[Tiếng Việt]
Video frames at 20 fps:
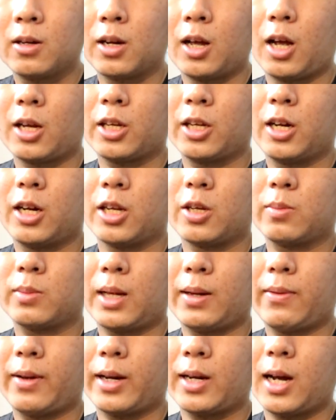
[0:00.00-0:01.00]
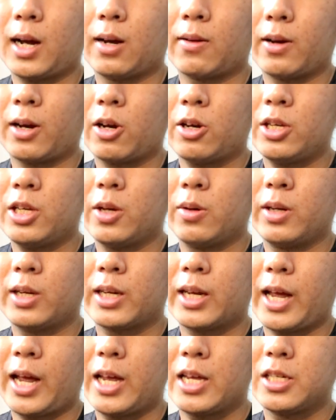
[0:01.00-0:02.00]
đó ờ, cho nên là chúng ta phải cần phải có nhiều
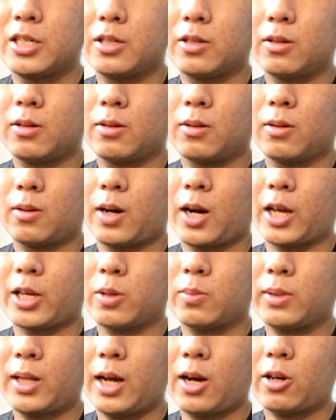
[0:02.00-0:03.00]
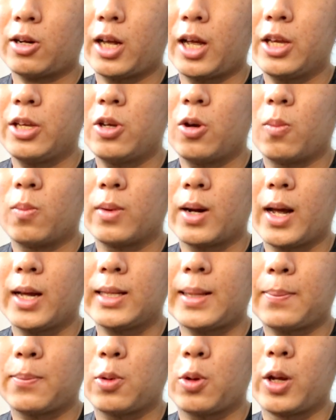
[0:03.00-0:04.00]
link case hoặc là chúng ta có thể dùng để
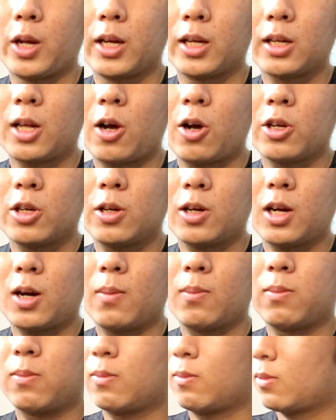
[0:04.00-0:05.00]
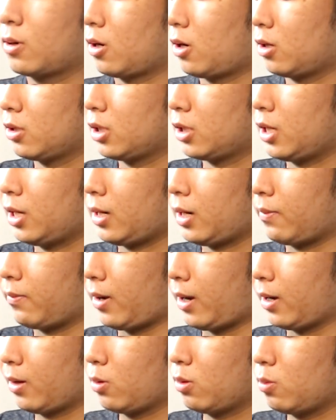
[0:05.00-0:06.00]
tập luyện thôi chứ không có nhất thiết là
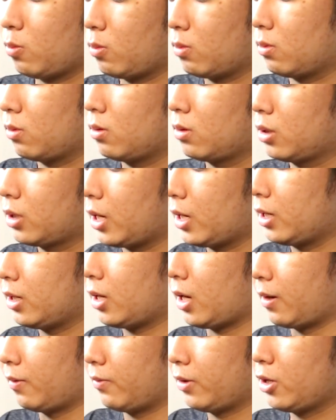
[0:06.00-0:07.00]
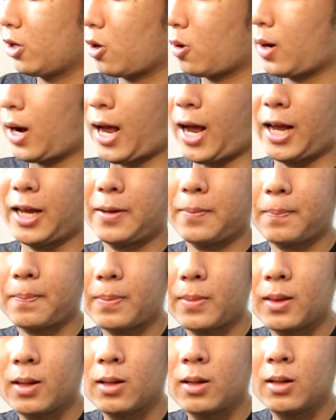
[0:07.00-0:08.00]
phải ghi hình video lại
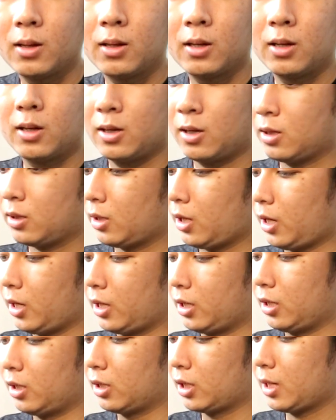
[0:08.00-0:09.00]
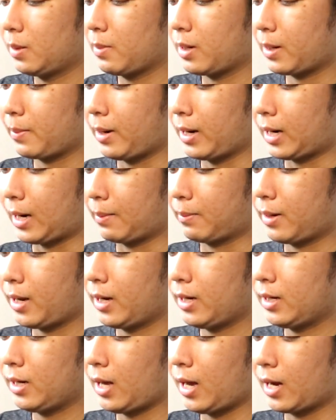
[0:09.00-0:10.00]
thì khi mà các bạn cảm
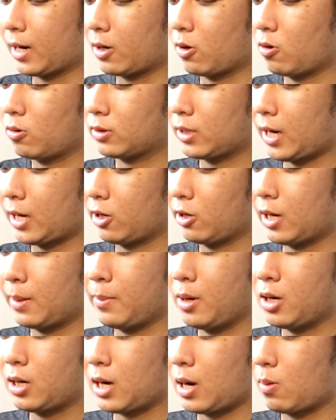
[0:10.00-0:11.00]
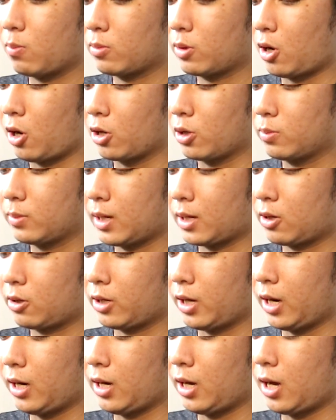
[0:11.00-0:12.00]
thấy là cái ngón tay nó đã bớt cong rồi chúng ta có
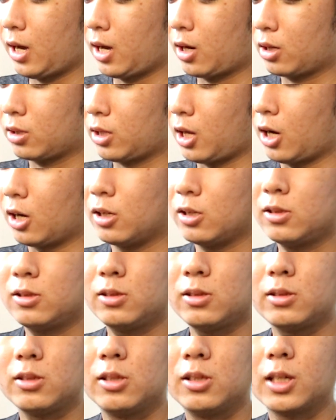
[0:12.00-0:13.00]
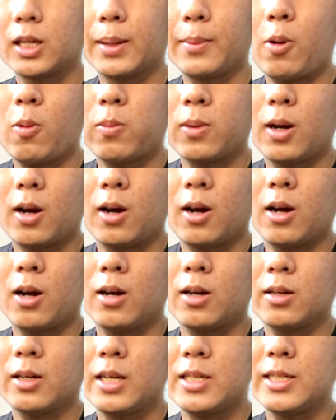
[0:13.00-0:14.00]
thể là thử đưa cái bút
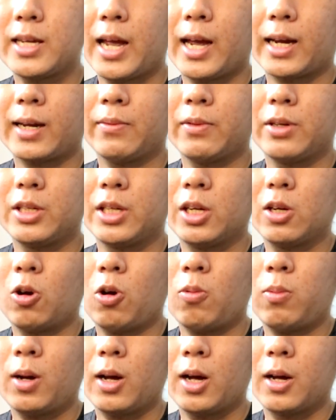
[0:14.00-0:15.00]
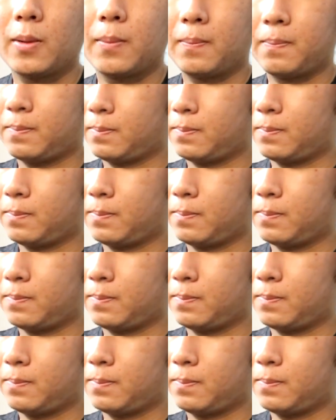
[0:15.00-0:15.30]
nó đi xa cái vị trí ngón hơn